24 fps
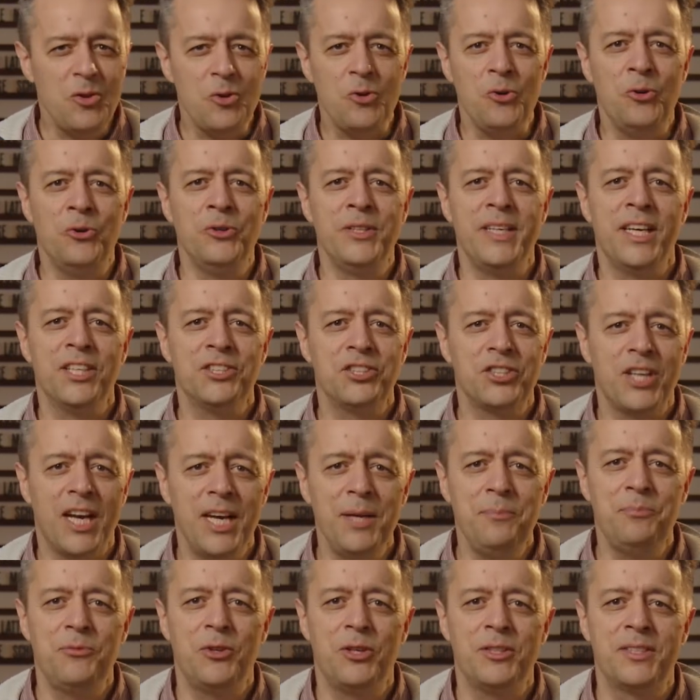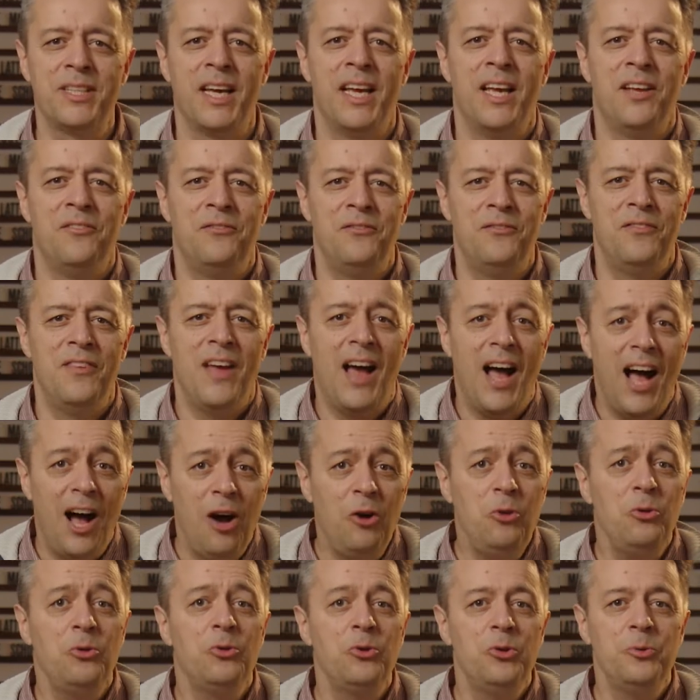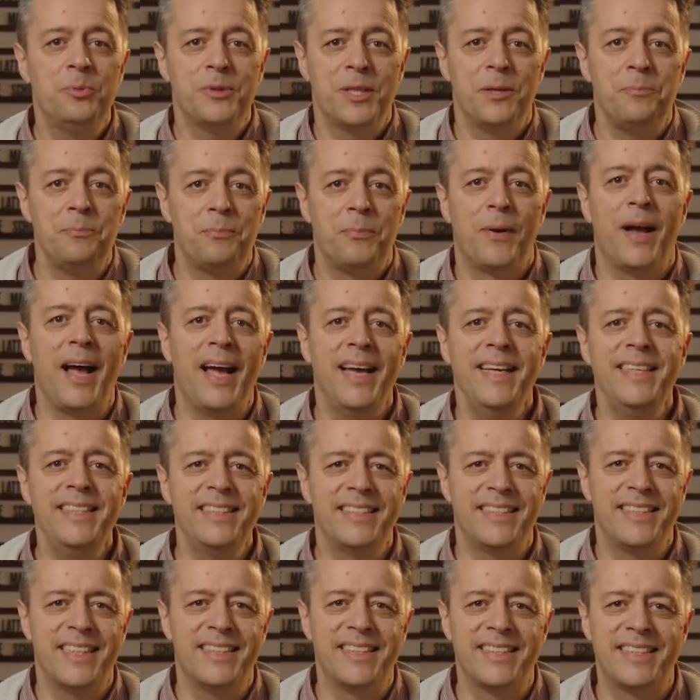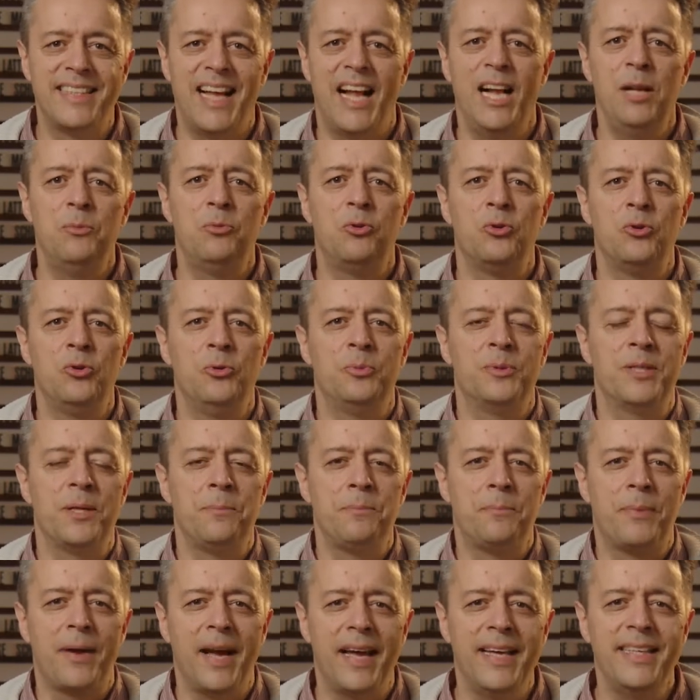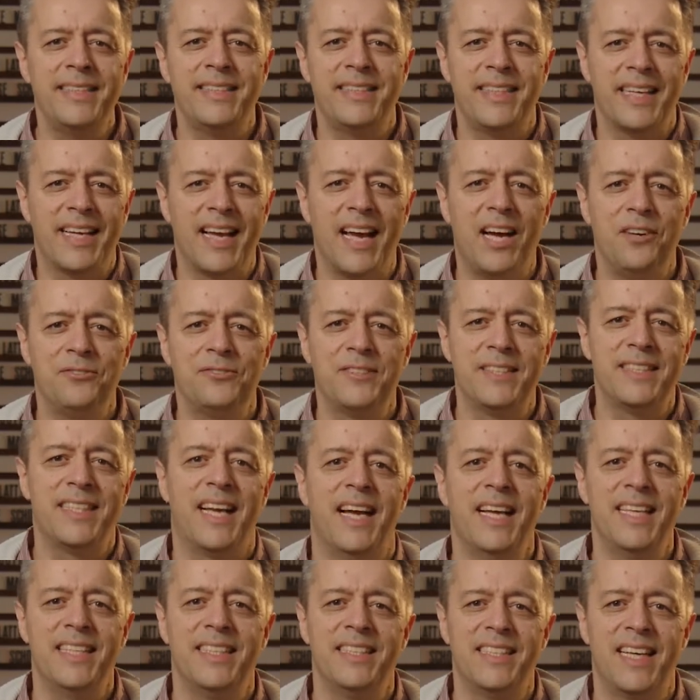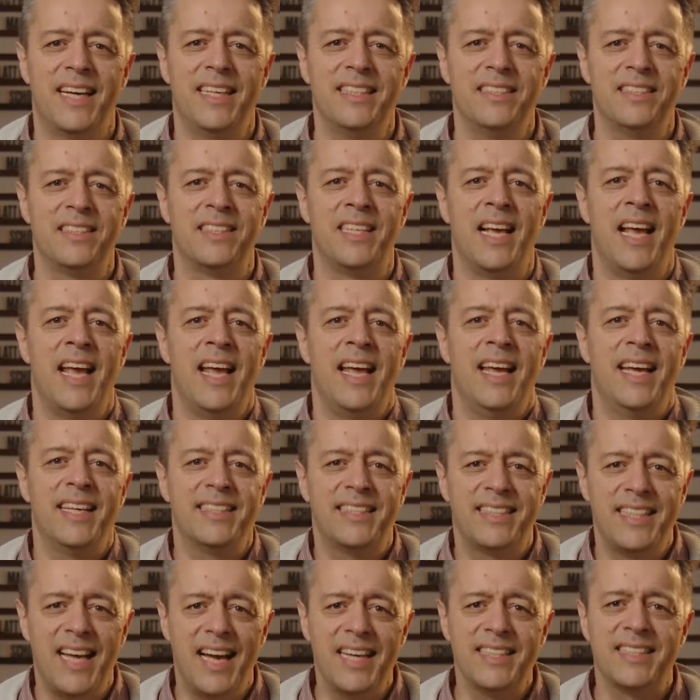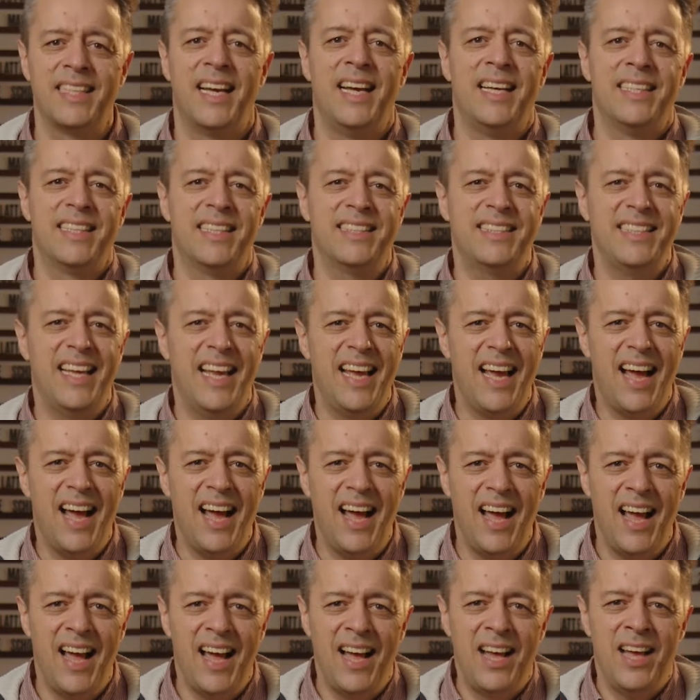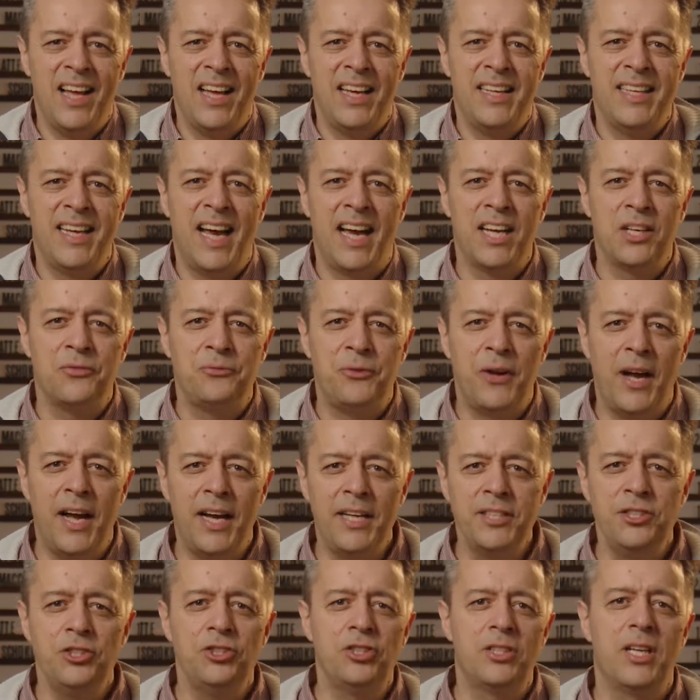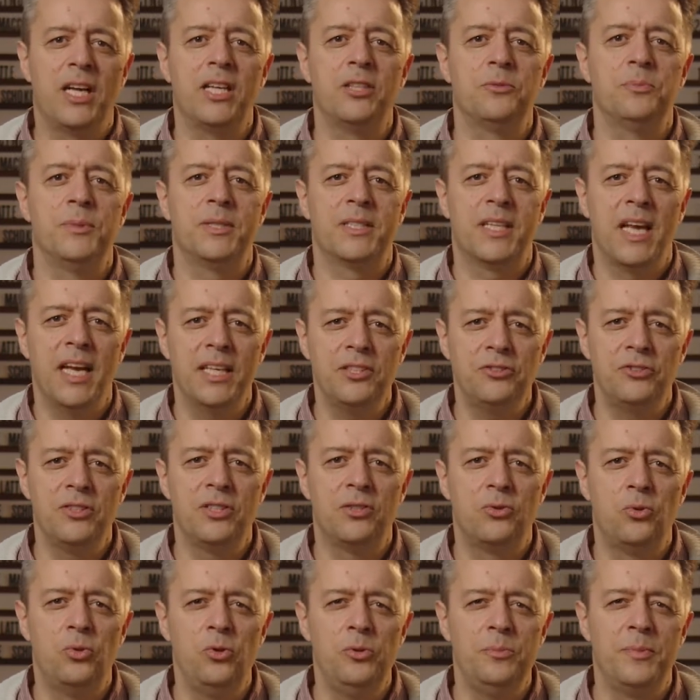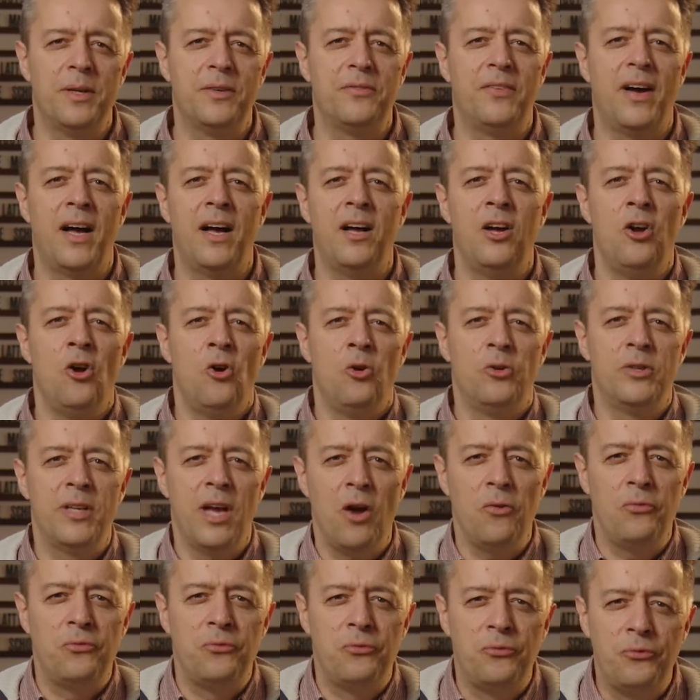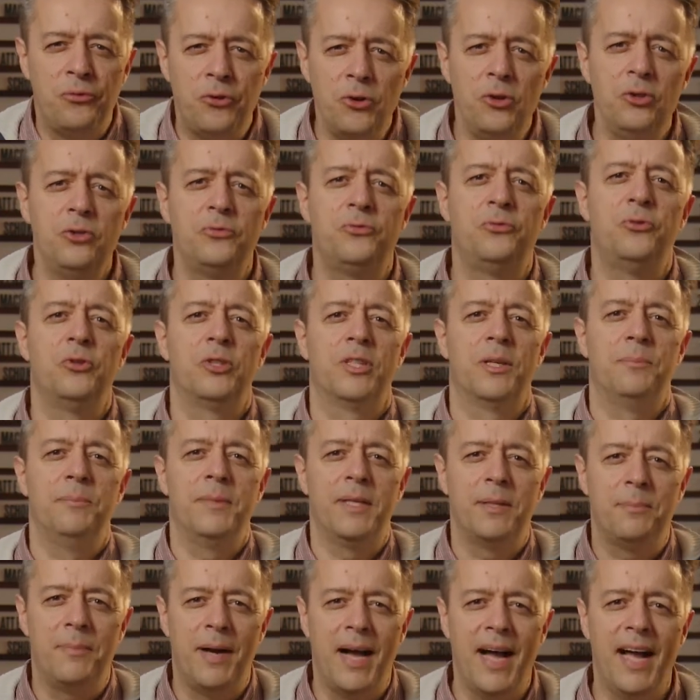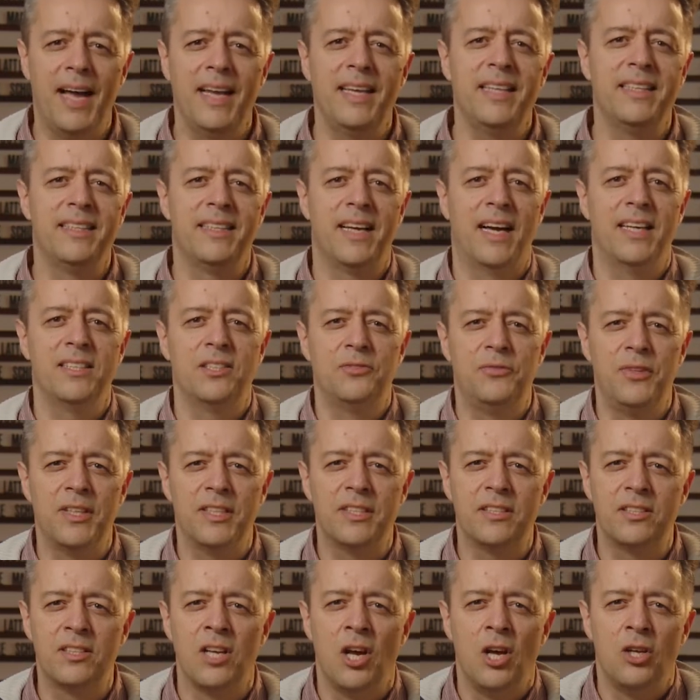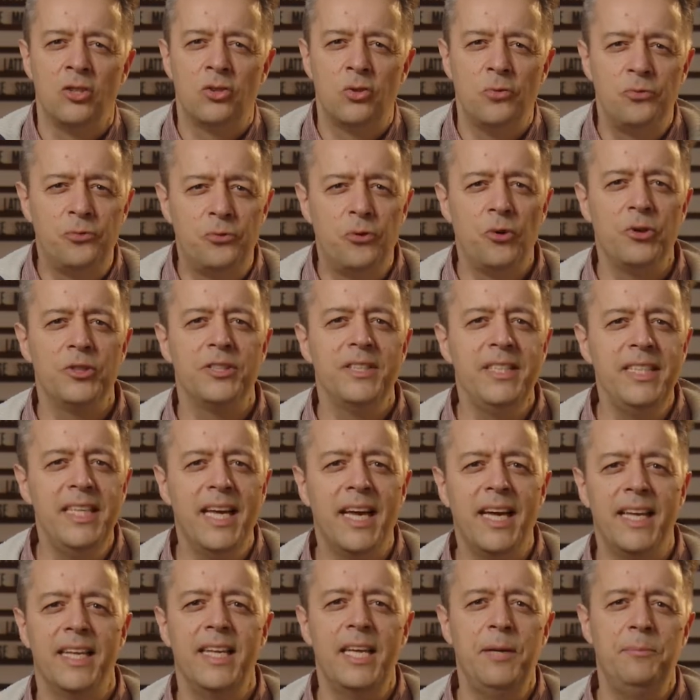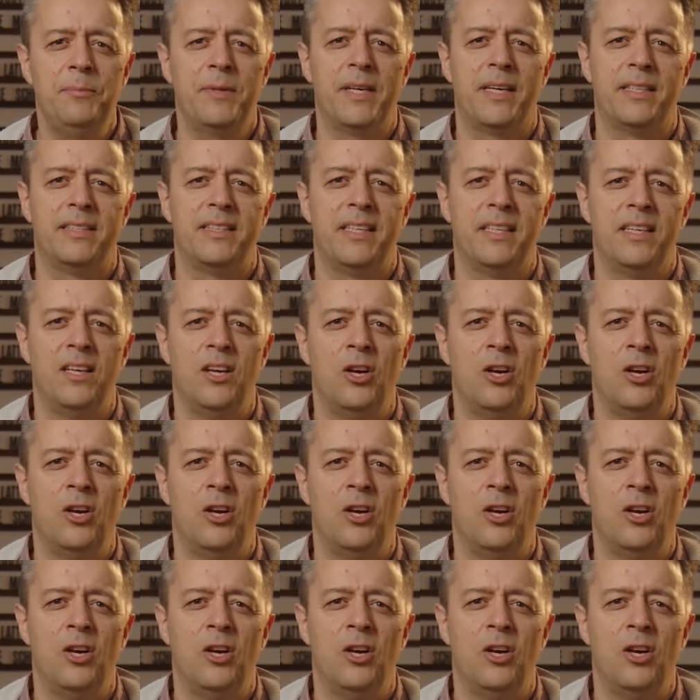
Und er schreibt dort auch über den Preis der Salbung, über den Preis der Kraft des Heiligen Geistes. Er sagt, dass er in einer Veranstaltung mit Catherine Kuhlmann war und erfüllt wurde mit dem Heiligen Geist, wie er das zuvor nie erlebt hatte.